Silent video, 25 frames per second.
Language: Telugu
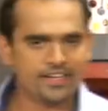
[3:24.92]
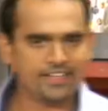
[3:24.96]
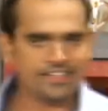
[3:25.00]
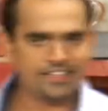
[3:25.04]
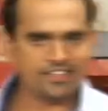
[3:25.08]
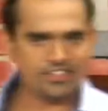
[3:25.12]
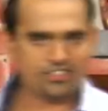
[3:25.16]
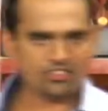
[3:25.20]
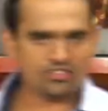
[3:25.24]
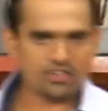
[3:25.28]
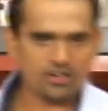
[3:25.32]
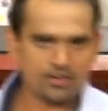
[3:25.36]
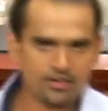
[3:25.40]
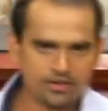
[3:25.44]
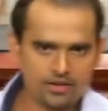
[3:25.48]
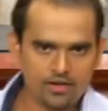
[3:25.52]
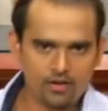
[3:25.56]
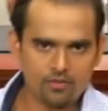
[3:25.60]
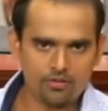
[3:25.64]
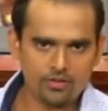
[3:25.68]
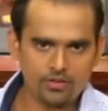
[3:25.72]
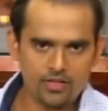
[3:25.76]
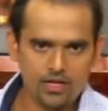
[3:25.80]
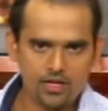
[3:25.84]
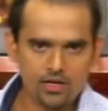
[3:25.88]
డిగ్రీస్
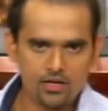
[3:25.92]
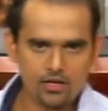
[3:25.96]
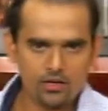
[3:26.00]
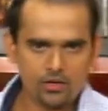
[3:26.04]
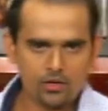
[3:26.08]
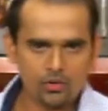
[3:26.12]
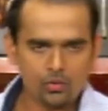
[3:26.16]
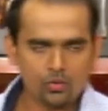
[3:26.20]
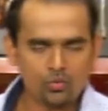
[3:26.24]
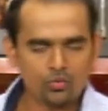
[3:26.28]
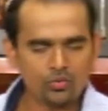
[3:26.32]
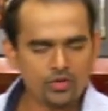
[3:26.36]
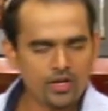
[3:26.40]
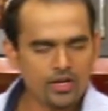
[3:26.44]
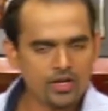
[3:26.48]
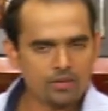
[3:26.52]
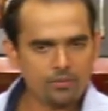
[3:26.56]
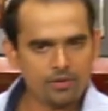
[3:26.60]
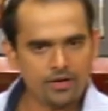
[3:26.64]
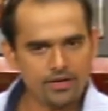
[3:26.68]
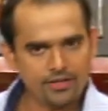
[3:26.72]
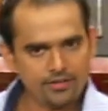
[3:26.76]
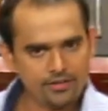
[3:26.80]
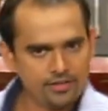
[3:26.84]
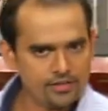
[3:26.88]
సెంటిగ్రేడ్ వద్ద నూట
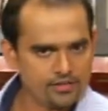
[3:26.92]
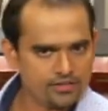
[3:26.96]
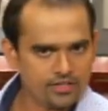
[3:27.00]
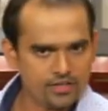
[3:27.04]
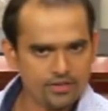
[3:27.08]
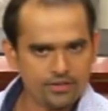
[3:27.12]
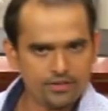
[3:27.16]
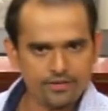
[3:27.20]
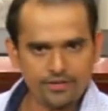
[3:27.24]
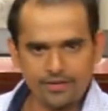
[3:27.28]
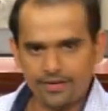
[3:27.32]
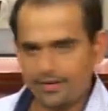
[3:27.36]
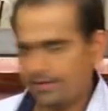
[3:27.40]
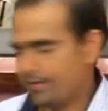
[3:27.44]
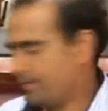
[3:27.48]
ఎనభై డిగ్రీల సెంటిగ్రేడ్